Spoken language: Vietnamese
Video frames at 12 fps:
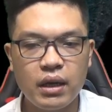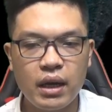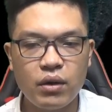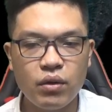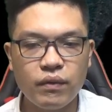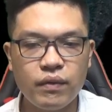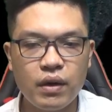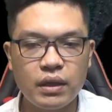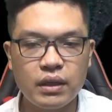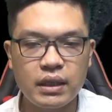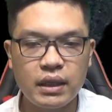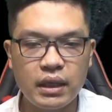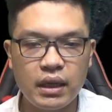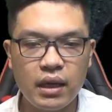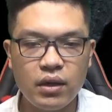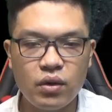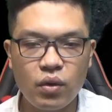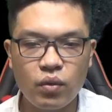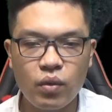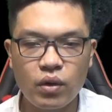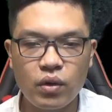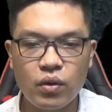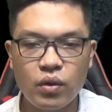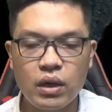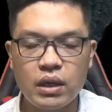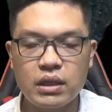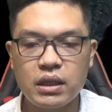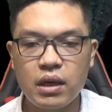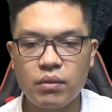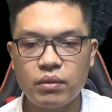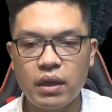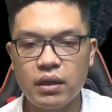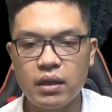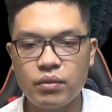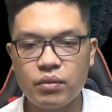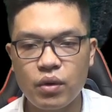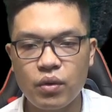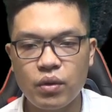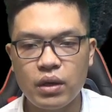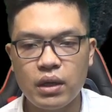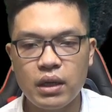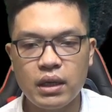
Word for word: là đối phương chỉ lấy đồ của cô chứ không tấn công cô,